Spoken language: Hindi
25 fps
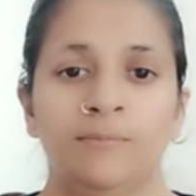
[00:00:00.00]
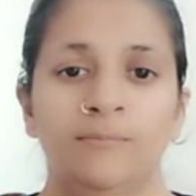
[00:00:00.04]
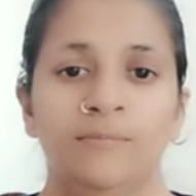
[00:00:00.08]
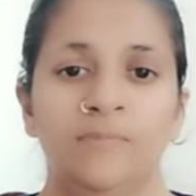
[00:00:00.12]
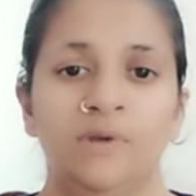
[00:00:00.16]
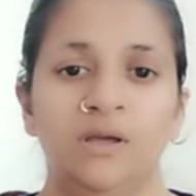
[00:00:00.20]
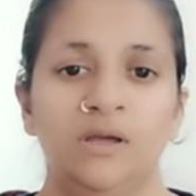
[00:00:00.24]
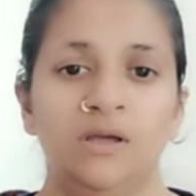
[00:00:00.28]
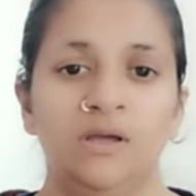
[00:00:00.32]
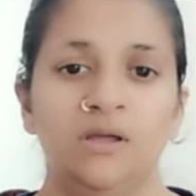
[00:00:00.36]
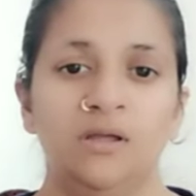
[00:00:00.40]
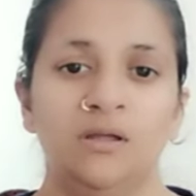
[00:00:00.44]

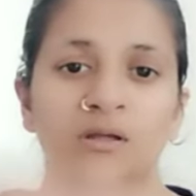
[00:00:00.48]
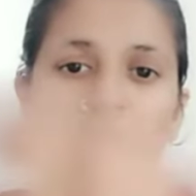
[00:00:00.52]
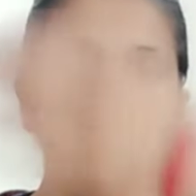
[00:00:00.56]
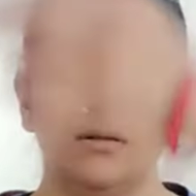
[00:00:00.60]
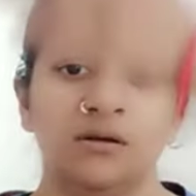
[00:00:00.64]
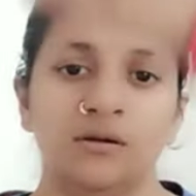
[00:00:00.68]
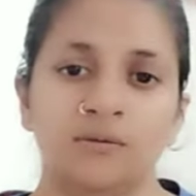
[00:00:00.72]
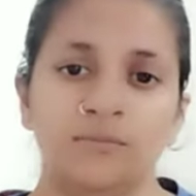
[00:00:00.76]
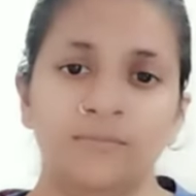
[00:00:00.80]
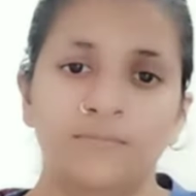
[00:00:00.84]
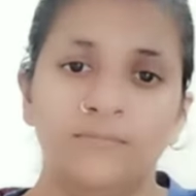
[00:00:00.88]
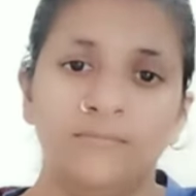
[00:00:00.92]
मैं
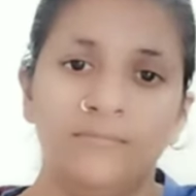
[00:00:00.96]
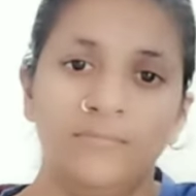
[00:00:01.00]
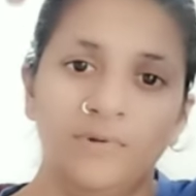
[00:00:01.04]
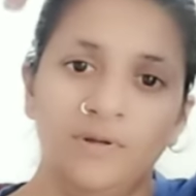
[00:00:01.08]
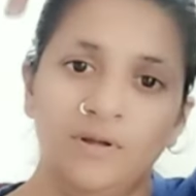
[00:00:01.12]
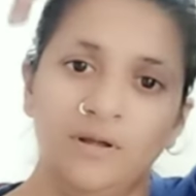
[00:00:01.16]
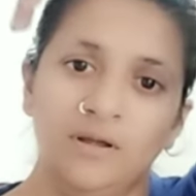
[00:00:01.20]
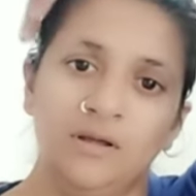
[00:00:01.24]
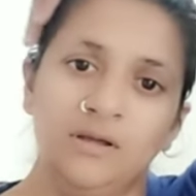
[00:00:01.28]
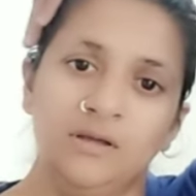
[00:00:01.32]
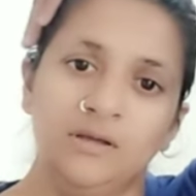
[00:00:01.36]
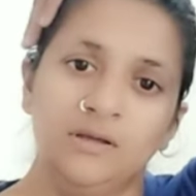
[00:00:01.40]

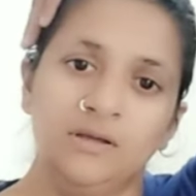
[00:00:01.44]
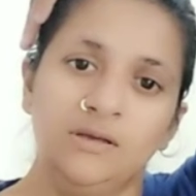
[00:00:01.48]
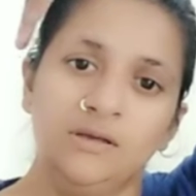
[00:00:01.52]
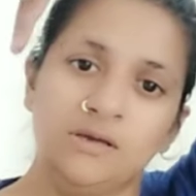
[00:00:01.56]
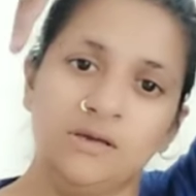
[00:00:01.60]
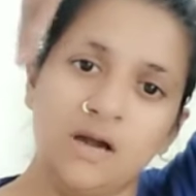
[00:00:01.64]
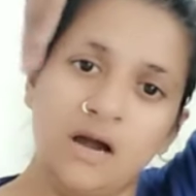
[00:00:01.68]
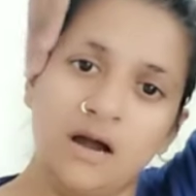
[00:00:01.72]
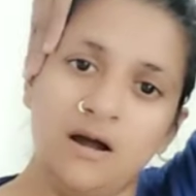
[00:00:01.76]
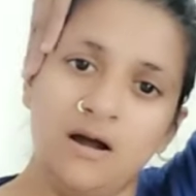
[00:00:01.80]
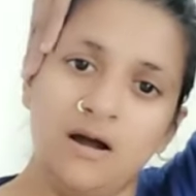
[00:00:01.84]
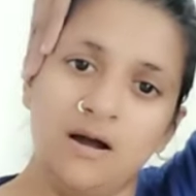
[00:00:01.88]

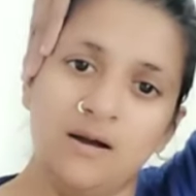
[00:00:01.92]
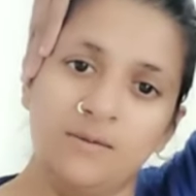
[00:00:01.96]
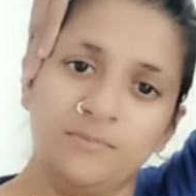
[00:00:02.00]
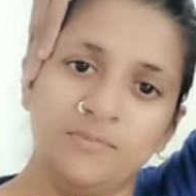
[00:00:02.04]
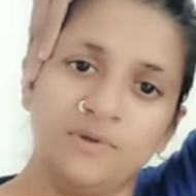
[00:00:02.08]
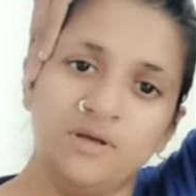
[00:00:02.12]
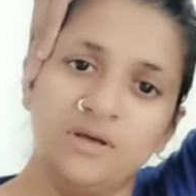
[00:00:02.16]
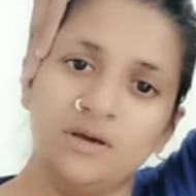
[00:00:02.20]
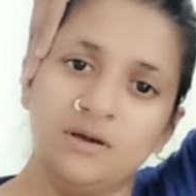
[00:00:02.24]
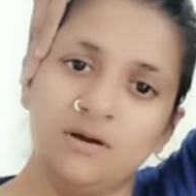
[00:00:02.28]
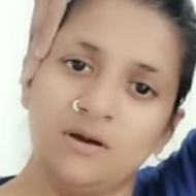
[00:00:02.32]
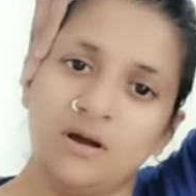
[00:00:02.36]
यहाँ
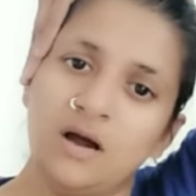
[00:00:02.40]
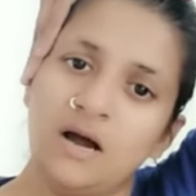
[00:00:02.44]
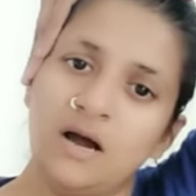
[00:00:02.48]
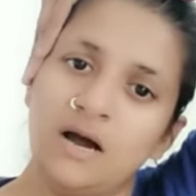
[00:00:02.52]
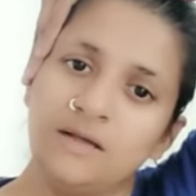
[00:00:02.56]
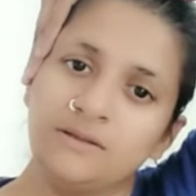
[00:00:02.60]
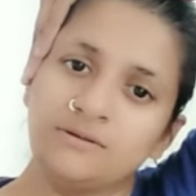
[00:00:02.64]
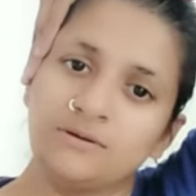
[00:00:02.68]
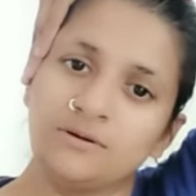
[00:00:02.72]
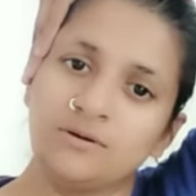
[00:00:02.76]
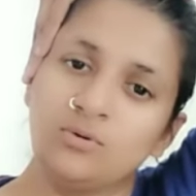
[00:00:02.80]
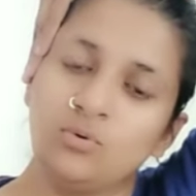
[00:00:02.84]
मैं
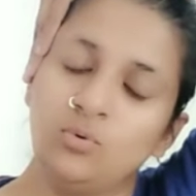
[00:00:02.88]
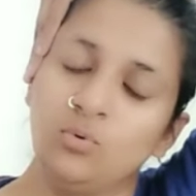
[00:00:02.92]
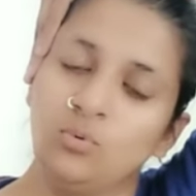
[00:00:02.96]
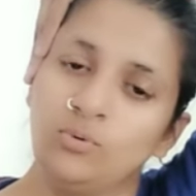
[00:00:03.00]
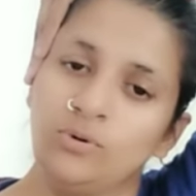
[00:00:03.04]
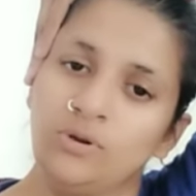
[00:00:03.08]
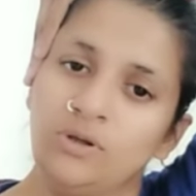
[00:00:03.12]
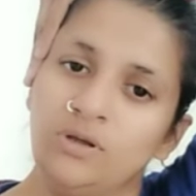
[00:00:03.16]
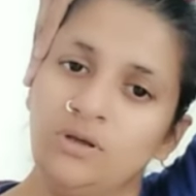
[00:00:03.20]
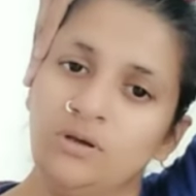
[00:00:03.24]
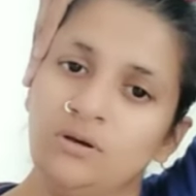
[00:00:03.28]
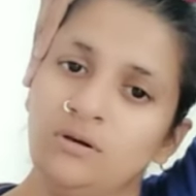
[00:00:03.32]
हाथ
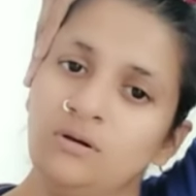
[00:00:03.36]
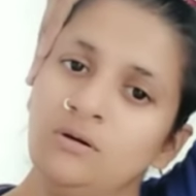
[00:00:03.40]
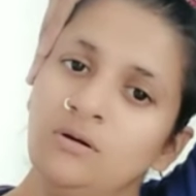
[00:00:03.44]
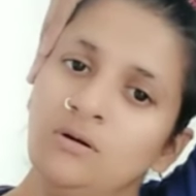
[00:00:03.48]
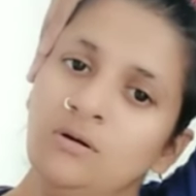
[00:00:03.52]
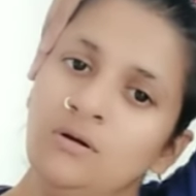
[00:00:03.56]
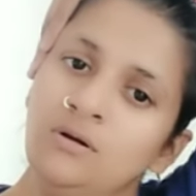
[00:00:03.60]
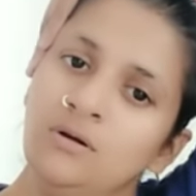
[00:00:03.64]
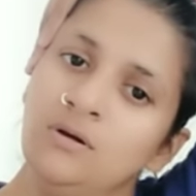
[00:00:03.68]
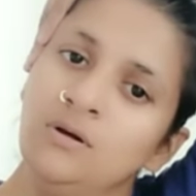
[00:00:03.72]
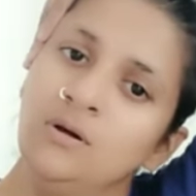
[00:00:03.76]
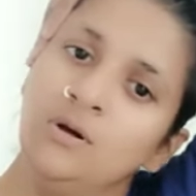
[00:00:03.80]
रखूँगी
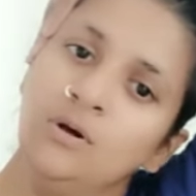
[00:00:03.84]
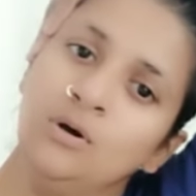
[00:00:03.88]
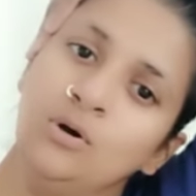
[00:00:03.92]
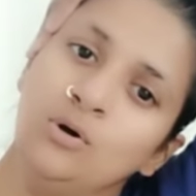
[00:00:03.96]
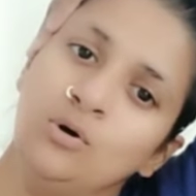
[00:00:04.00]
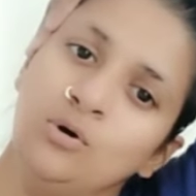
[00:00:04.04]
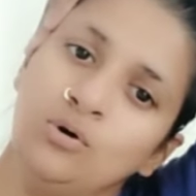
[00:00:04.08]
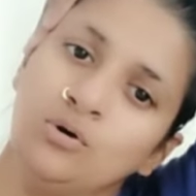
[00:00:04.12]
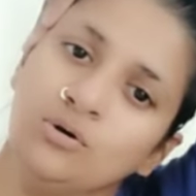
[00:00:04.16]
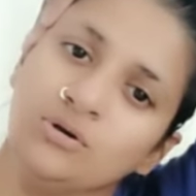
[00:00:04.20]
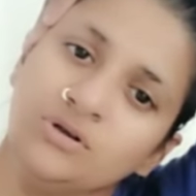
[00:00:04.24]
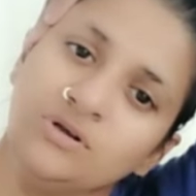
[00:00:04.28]

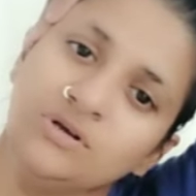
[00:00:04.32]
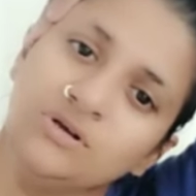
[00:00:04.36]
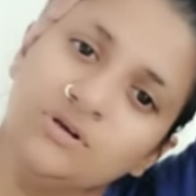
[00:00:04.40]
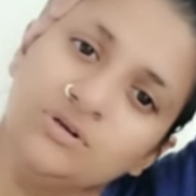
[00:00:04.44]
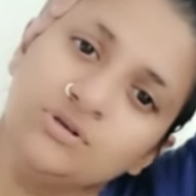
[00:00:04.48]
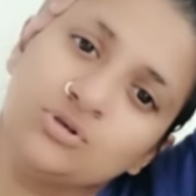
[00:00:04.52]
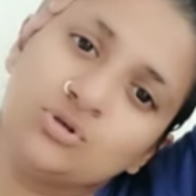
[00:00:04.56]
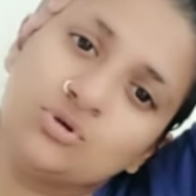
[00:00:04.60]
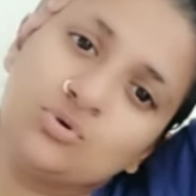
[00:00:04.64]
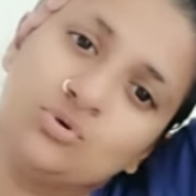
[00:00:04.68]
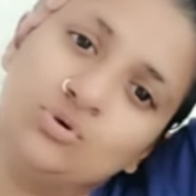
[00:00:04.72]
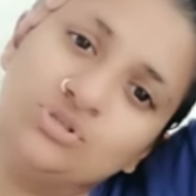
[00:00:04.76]
और
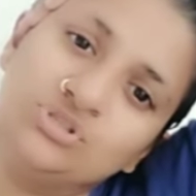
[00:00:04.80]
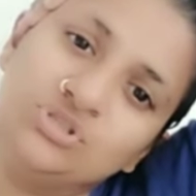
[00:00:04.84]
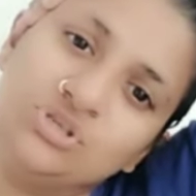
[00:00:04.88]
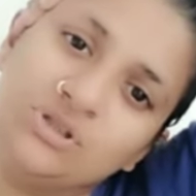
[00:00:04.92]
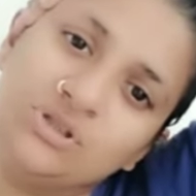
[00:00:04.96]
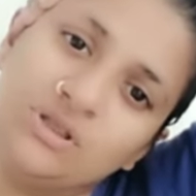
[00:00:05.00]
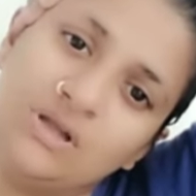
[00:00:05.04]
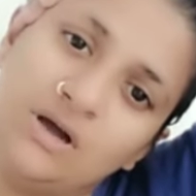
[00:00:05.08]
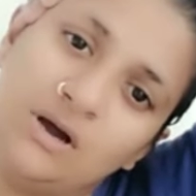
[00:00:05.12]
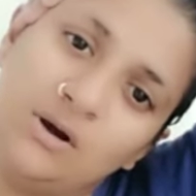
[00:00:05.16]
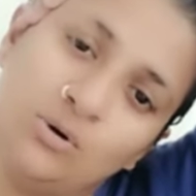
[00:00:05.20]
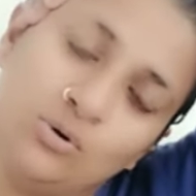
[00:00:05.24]
इसको
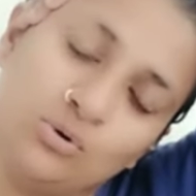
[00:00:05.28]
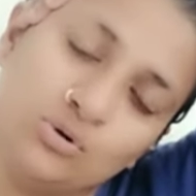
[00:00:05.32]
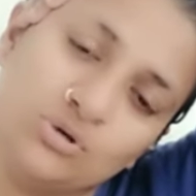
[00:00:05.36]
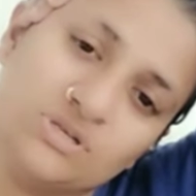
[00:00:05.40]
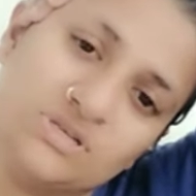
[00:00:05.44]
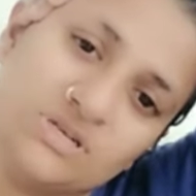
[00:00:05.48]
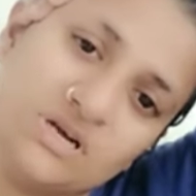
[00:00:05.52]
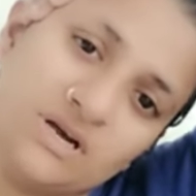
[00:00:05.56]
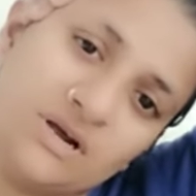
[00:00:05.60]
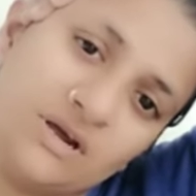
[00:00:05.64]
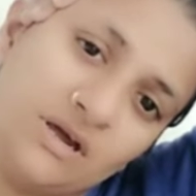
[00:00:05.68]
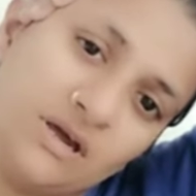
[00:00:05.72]
जितना हो
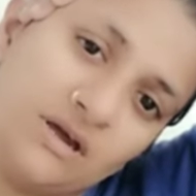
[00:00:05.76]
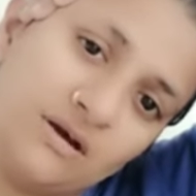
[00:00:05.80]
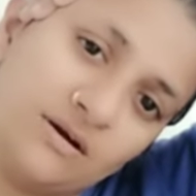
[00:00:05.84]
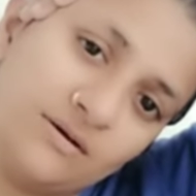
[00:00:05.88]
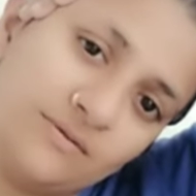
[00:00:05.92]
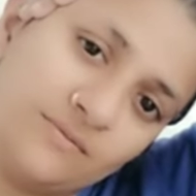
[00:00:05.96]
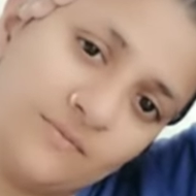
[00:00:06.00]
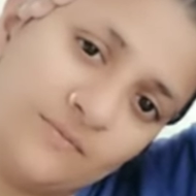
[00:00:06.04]
सके